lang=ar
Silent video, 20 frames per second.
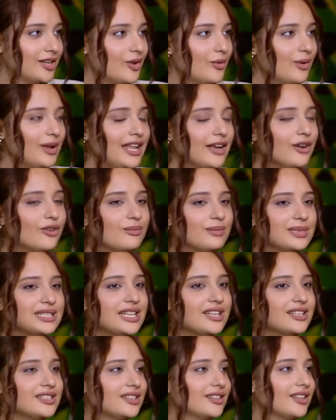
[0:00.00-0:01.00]
وليكن
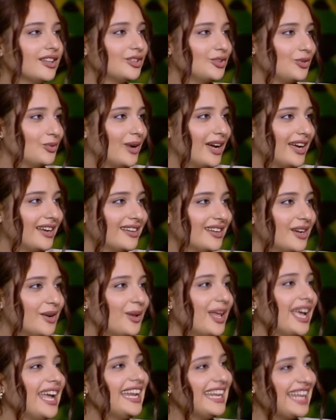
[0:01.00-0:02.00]
مثلا صنعت لوحه
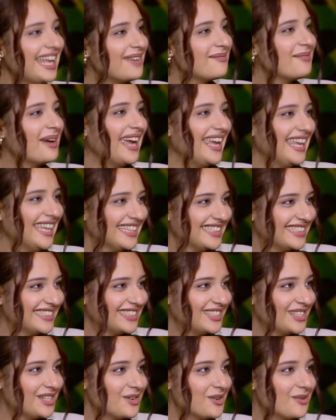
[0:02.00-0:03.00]
الحقيقه ان هي معايا
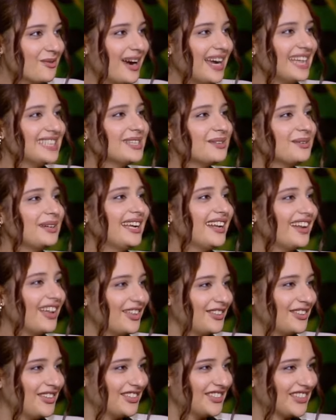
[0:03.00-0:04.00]
وعايزه اوريها
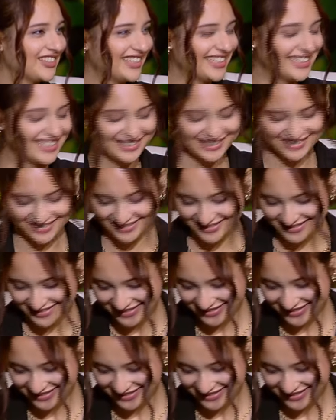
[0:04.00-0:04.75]
لحضرتك نعم